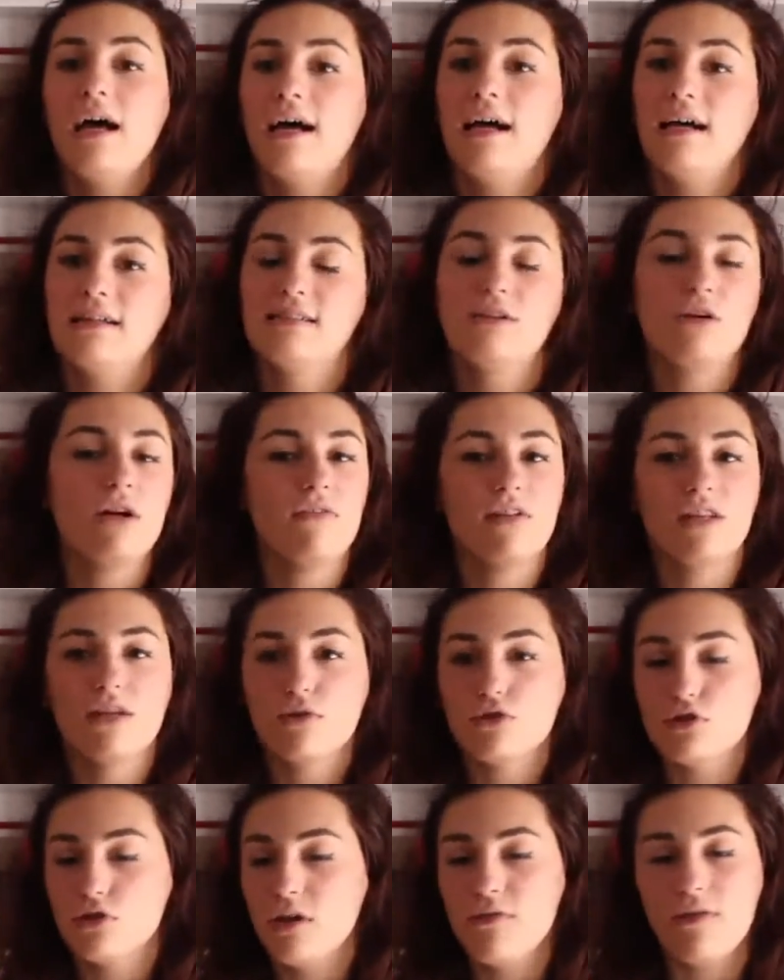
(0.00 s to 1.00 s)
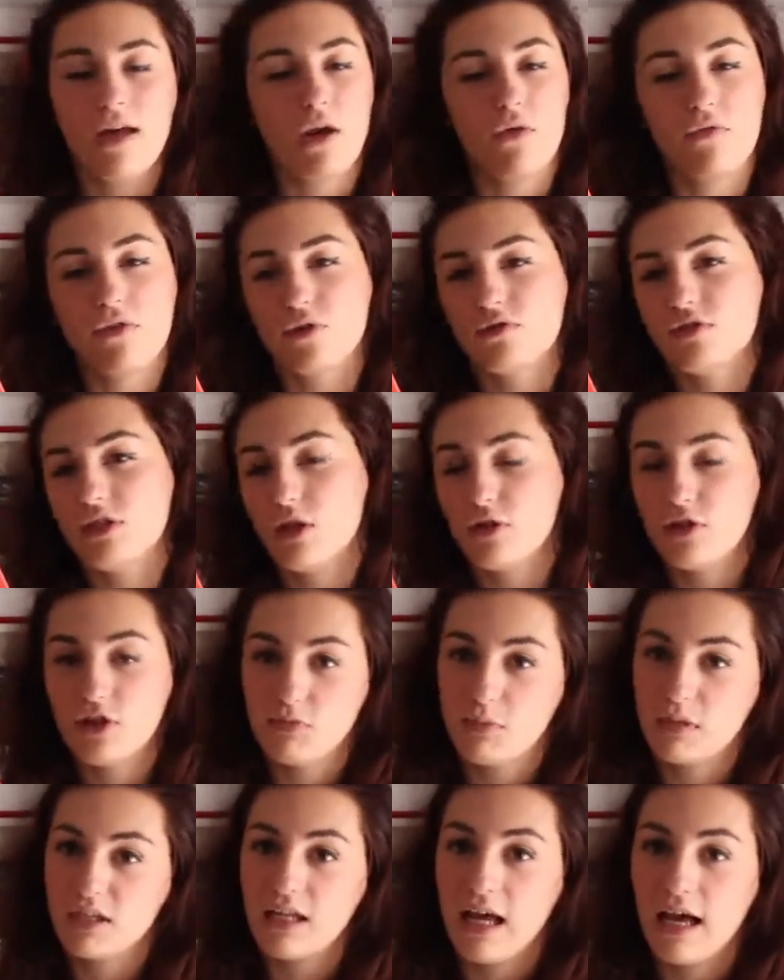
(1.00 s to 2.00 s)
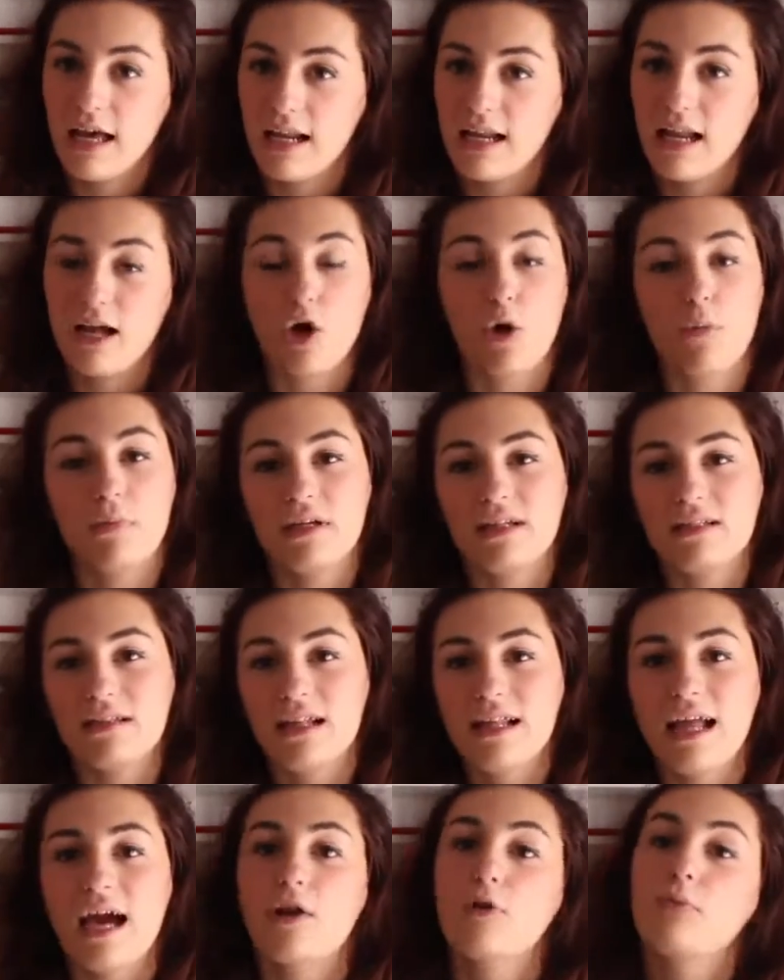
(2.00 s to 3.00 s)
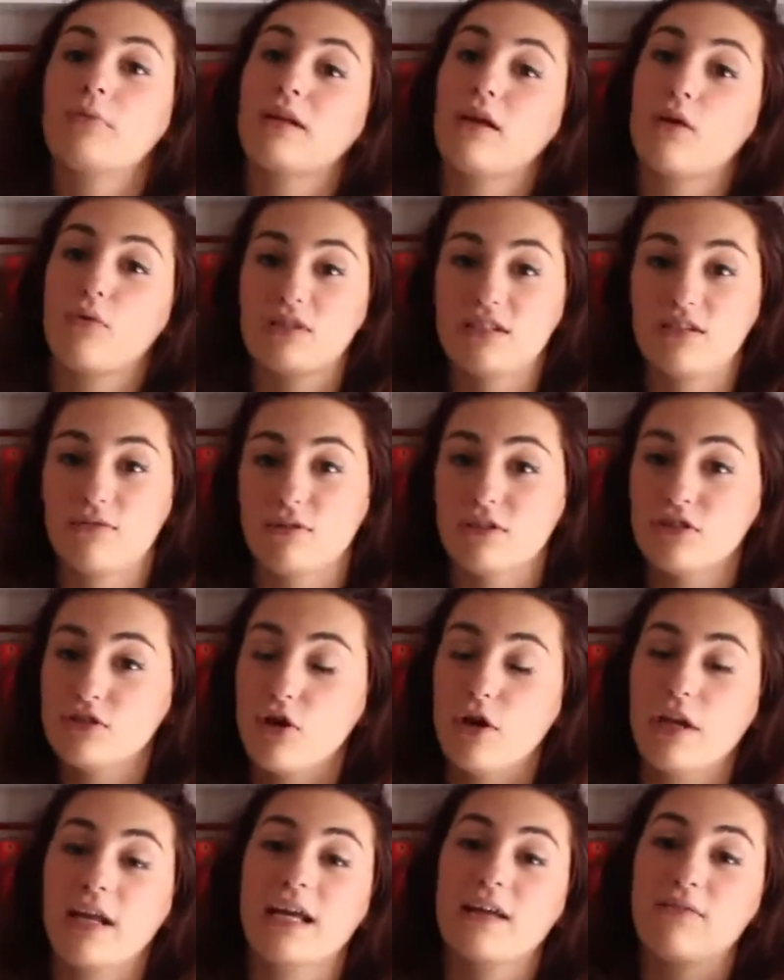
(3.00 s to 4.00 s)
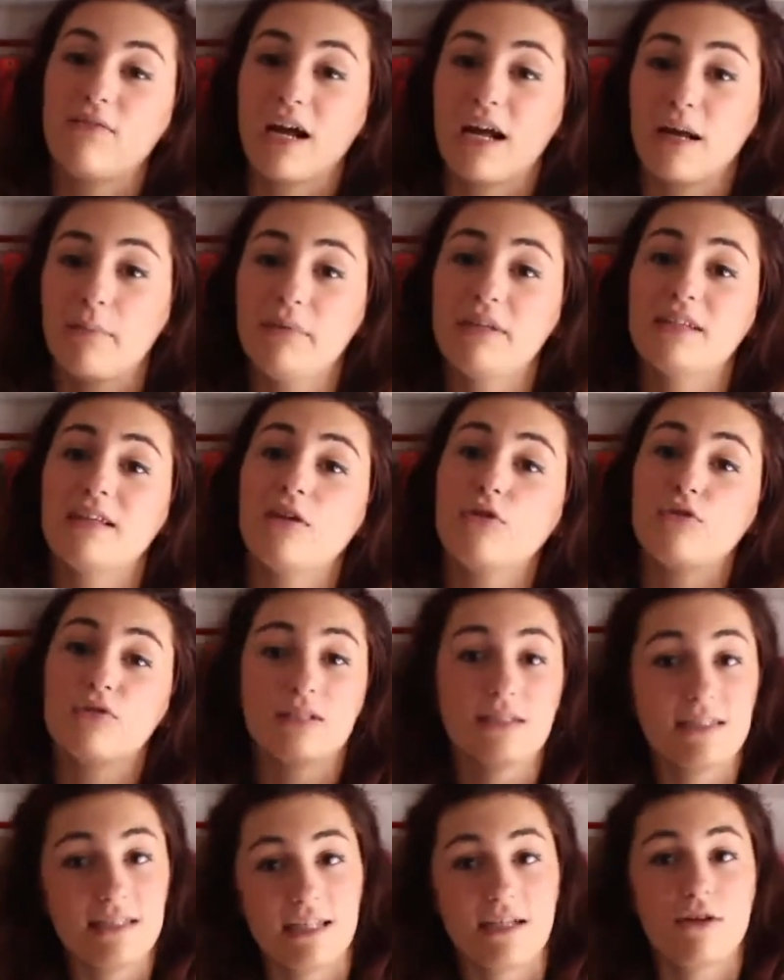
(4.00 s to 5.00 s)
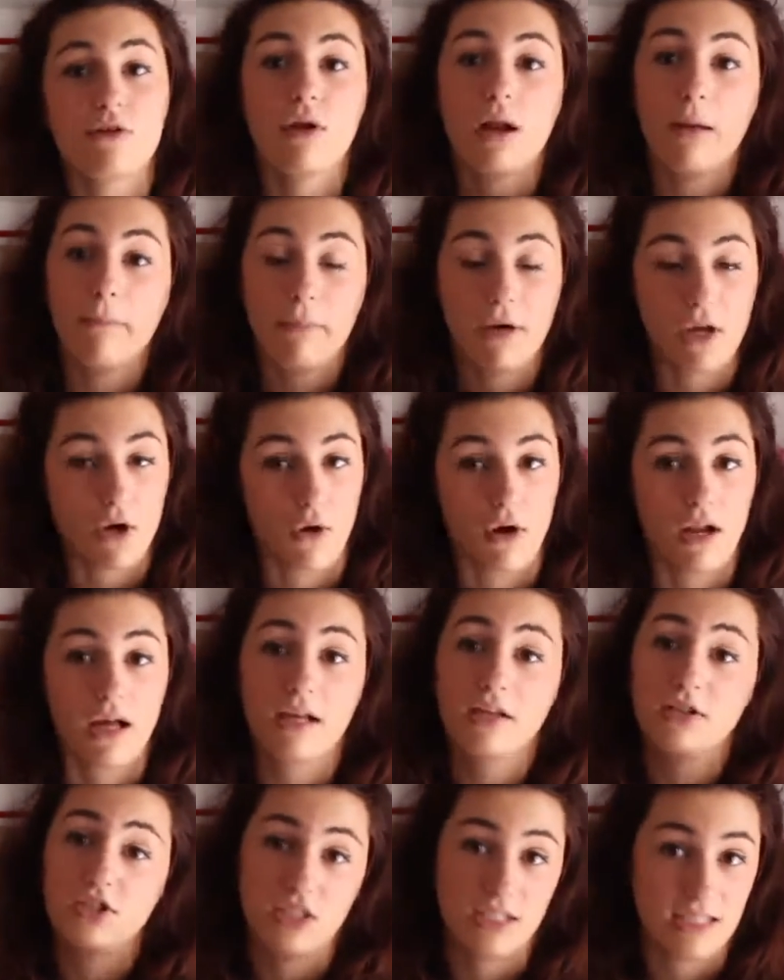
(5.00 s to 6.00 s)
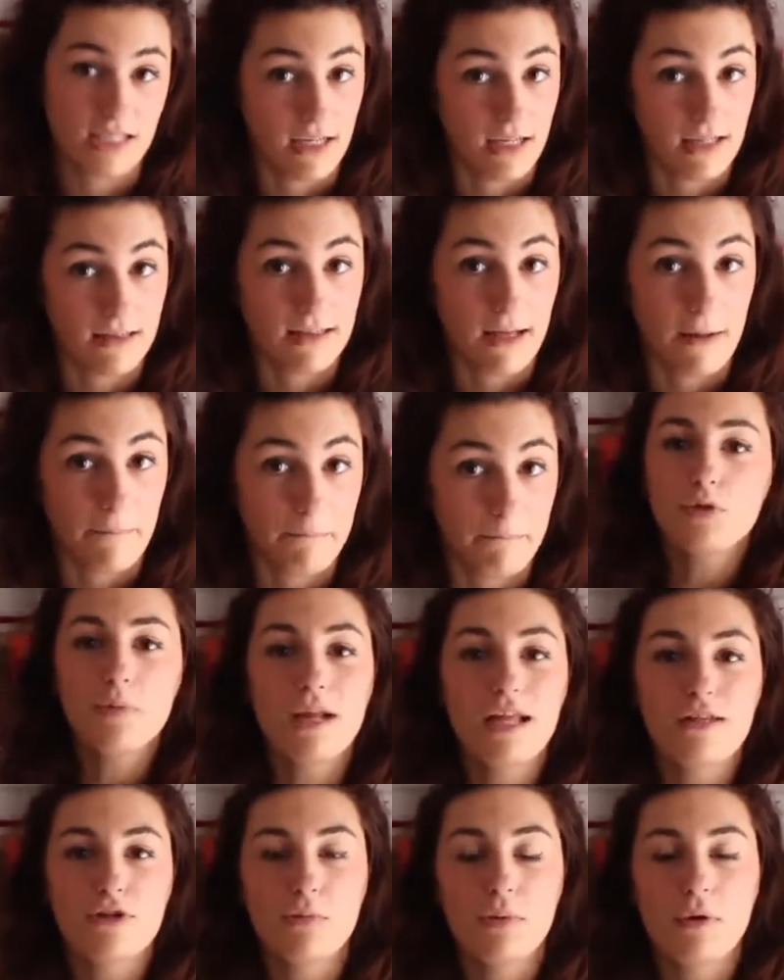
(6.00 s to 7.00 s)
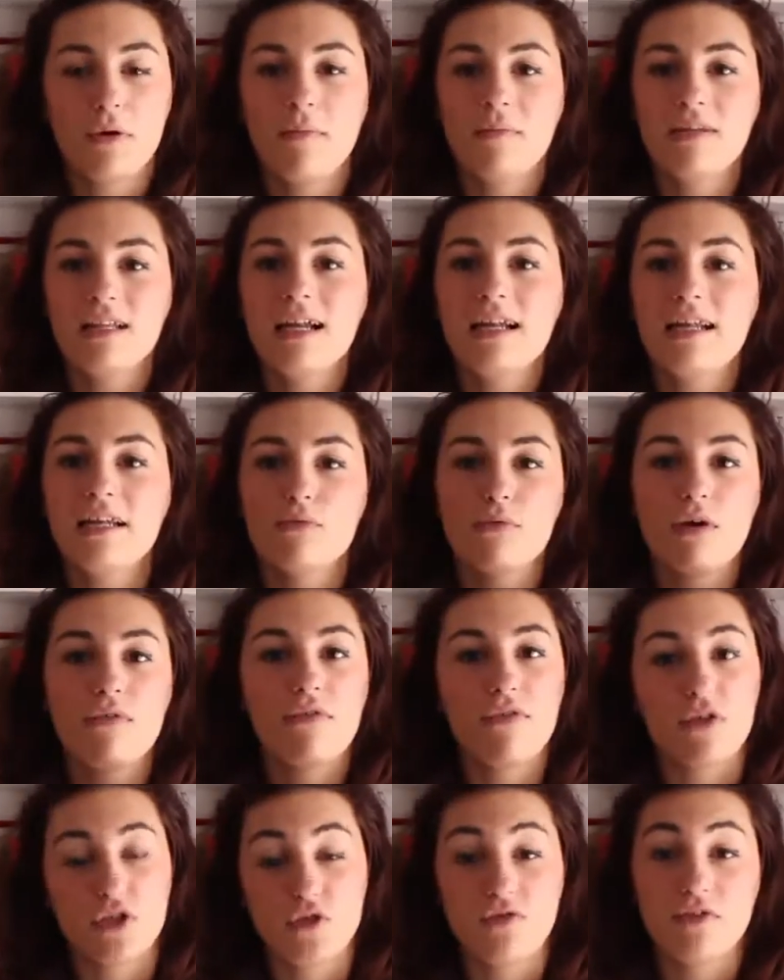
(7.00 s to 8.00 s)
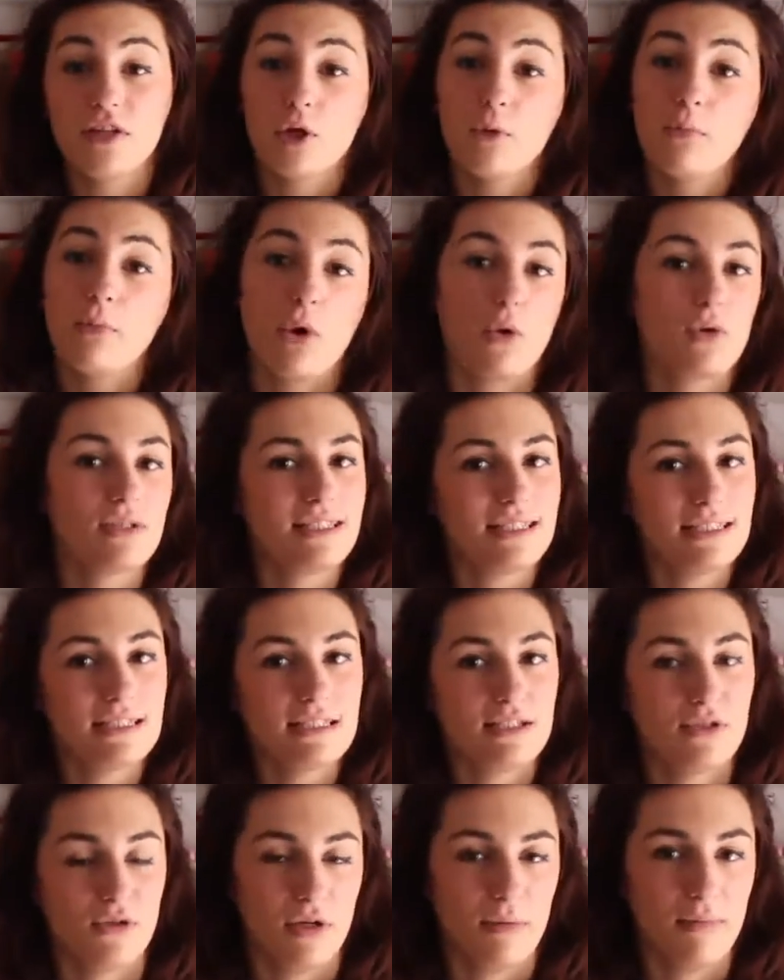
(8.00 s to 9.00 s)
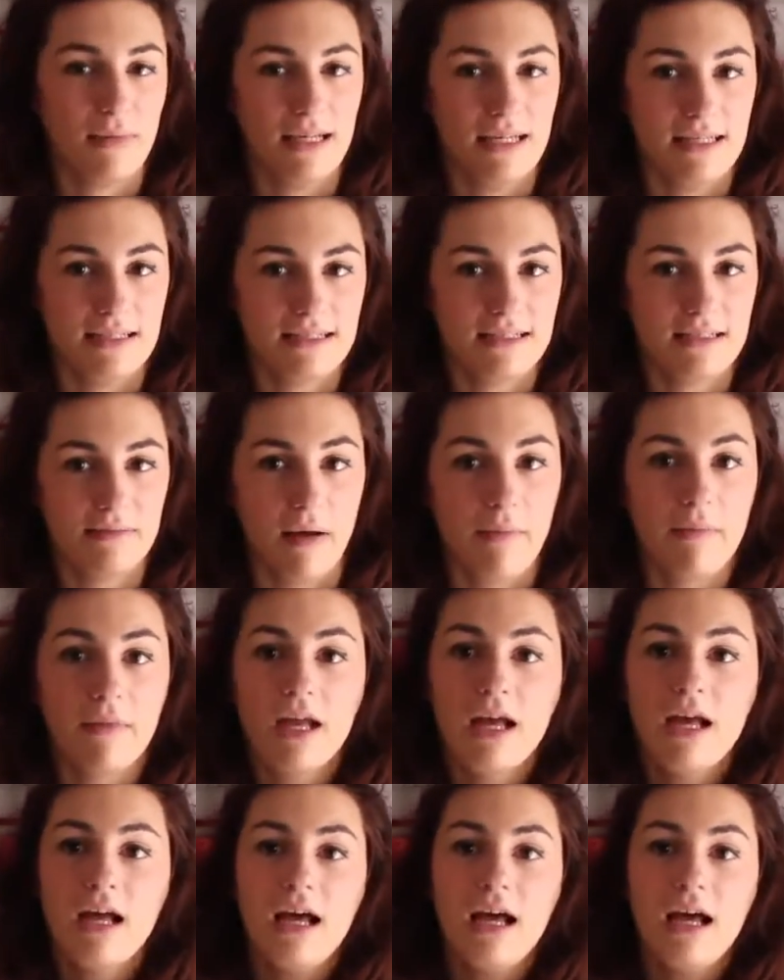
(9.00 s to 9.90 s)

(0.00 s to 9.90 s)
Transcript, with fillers: Eh, se non avete questo livello vi consiglio di aspettare la copia in italiano perché questa è una storia che va capita in ogni singola parola che c'è scritta superato il problema della lingua vi faccio vedere un po' questa edizione bellissima